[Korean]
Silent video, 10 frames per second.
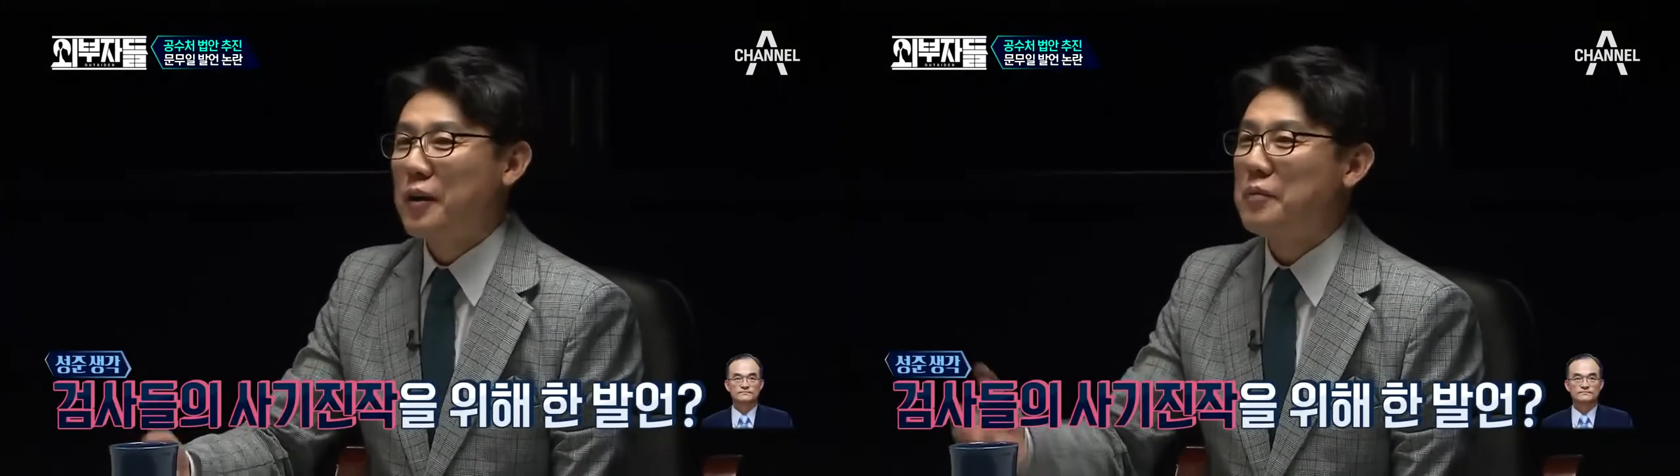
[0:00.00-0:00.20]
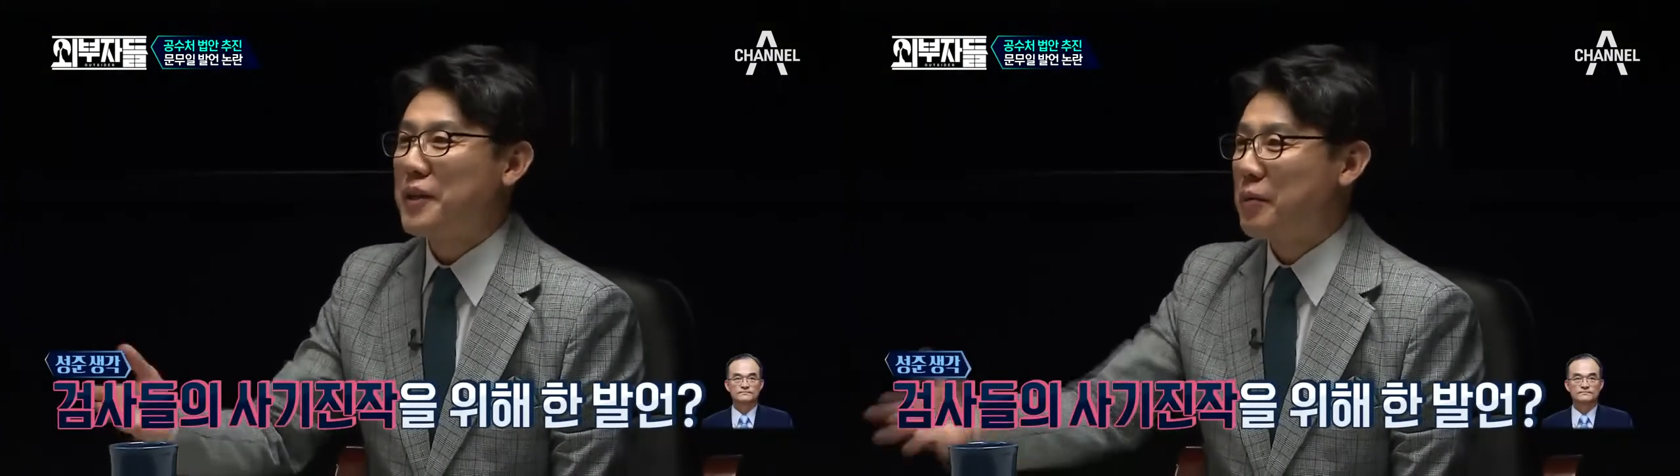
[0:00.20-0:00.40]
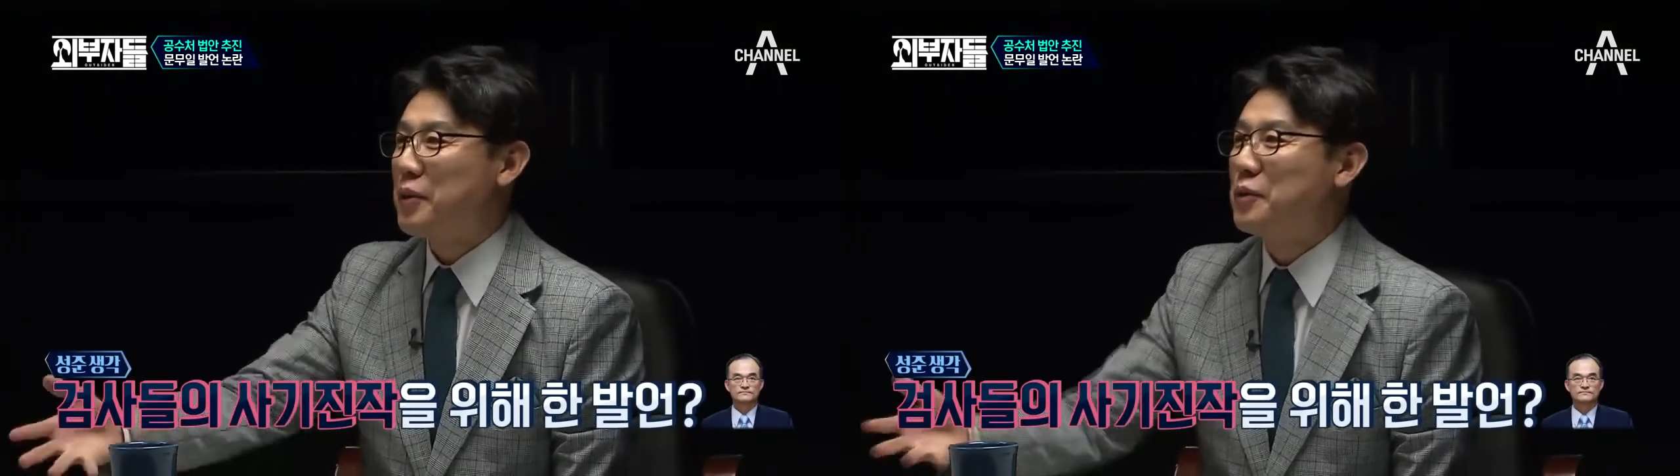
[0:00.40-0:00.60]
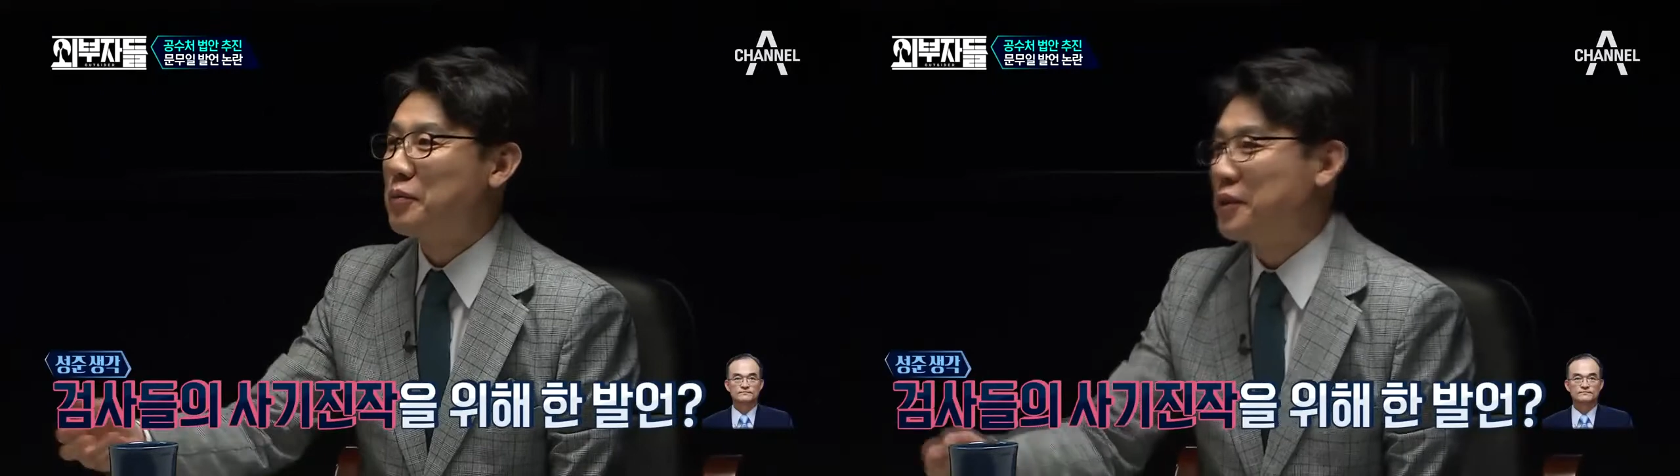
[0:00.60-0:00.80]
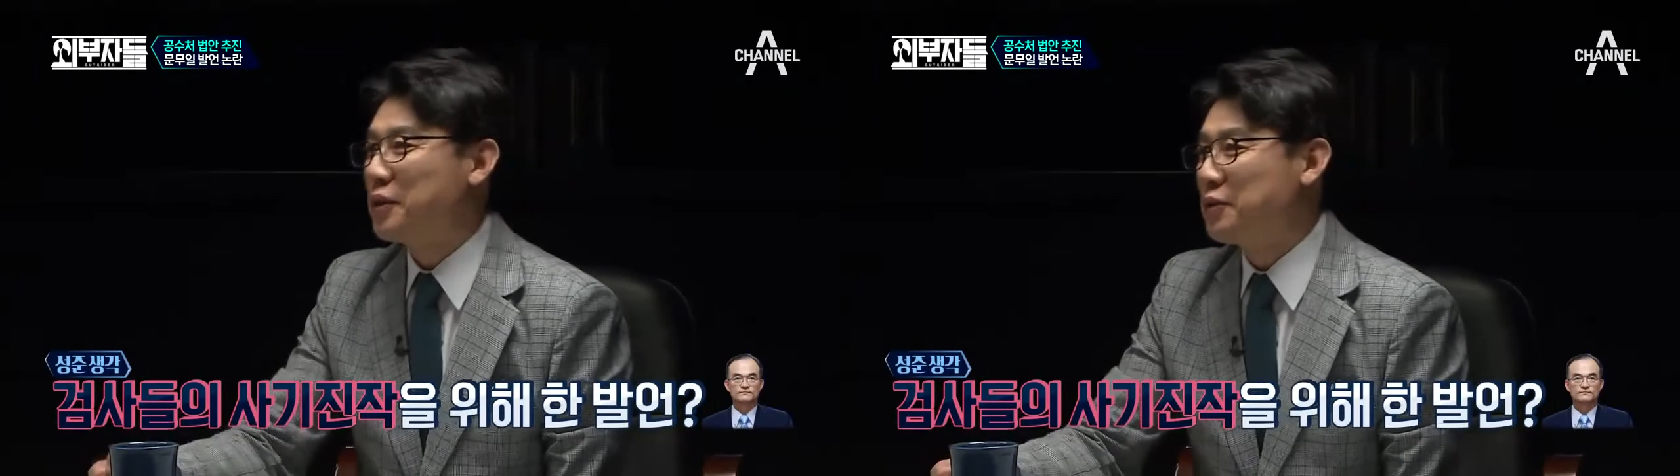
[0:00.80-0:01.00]
검사 편을 좀
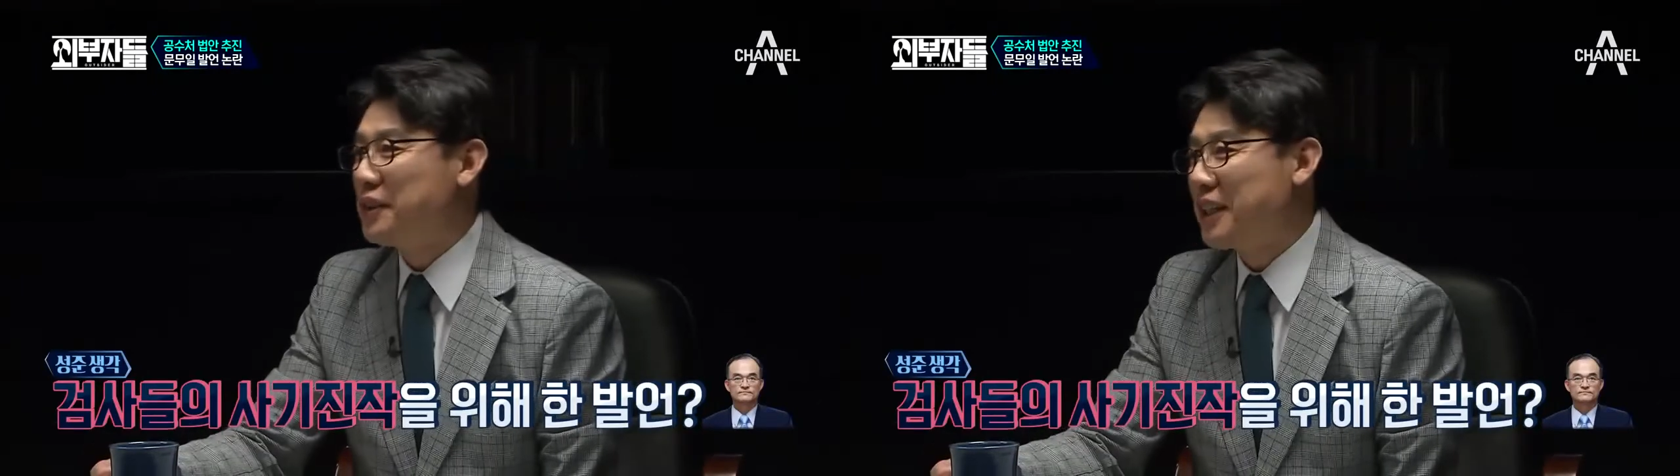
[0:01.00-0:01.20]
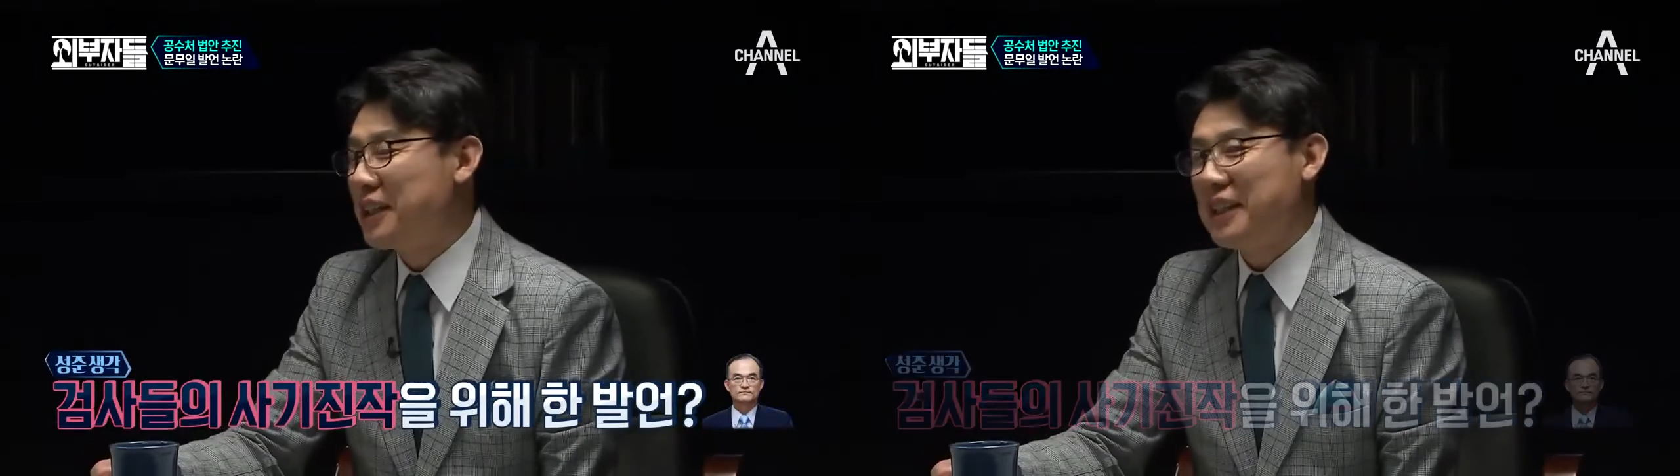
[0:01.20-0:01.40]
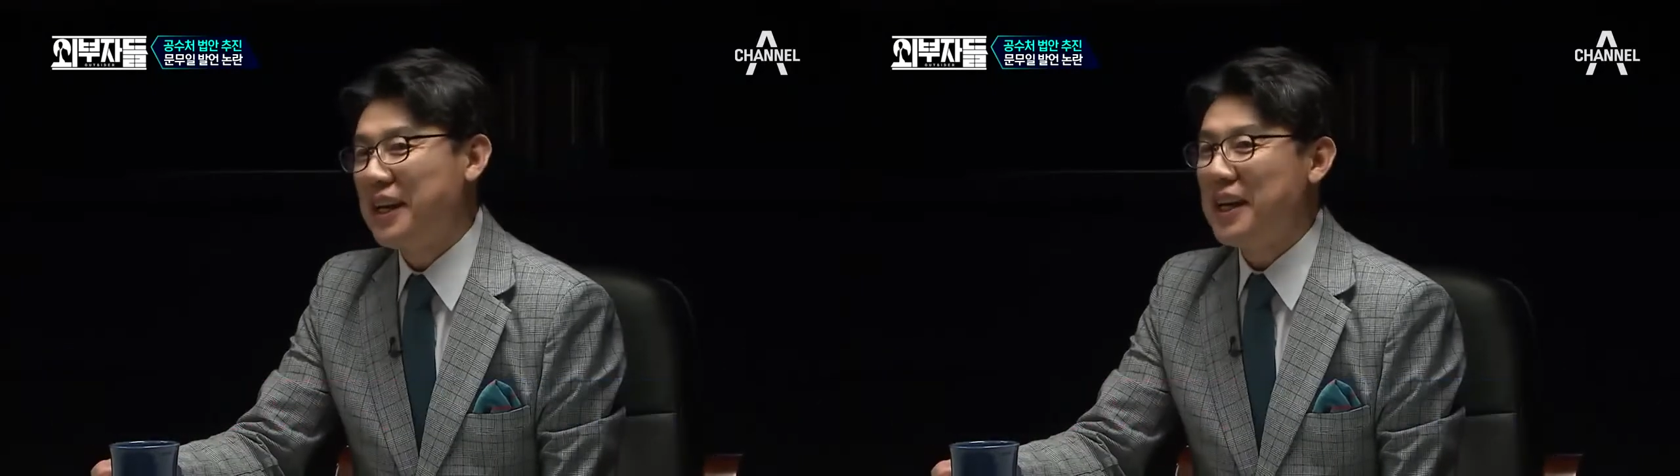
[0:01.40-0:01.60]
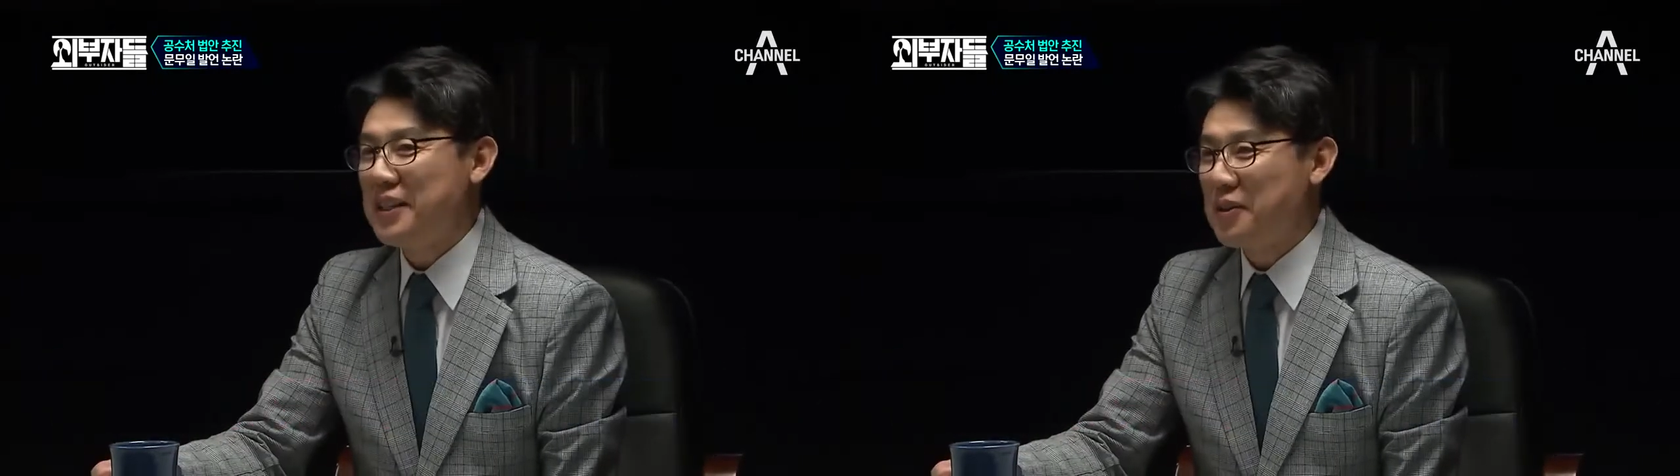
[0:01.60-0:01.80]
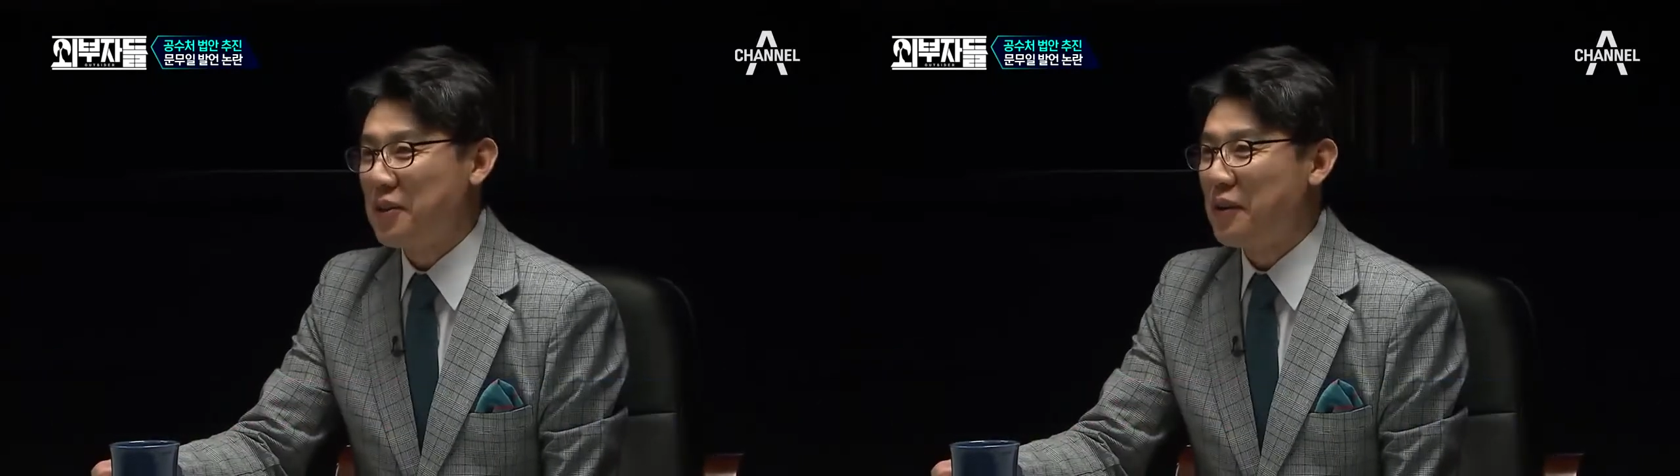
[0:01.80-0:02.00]
들어주는 얘기를
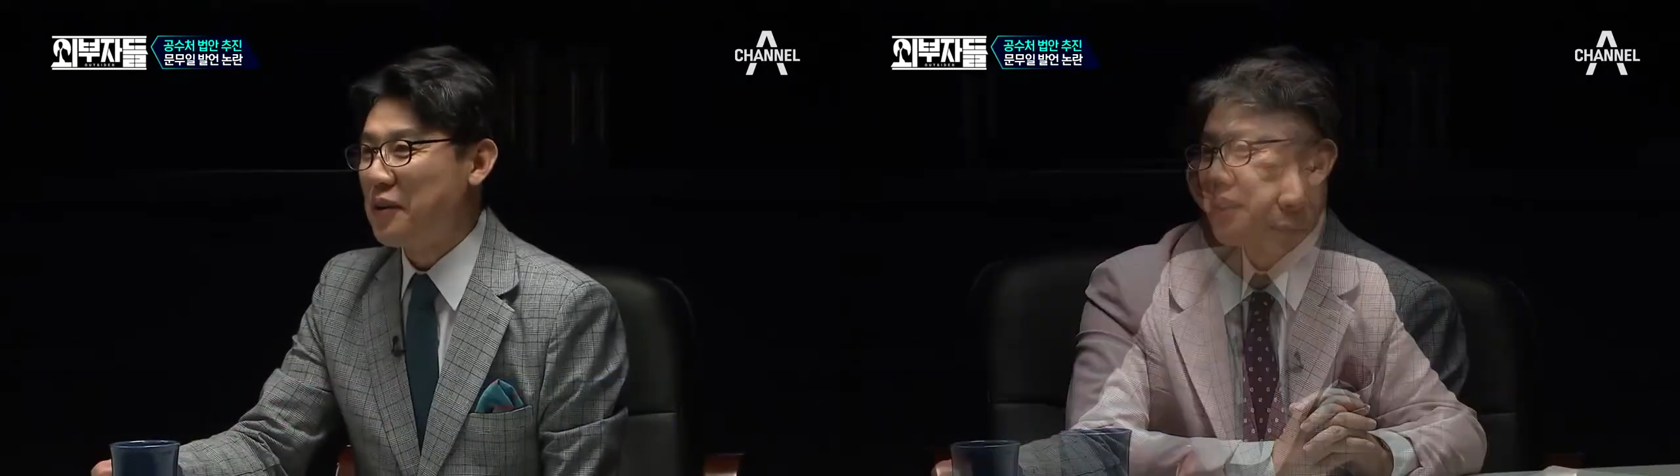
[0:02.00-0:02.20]
해야죠.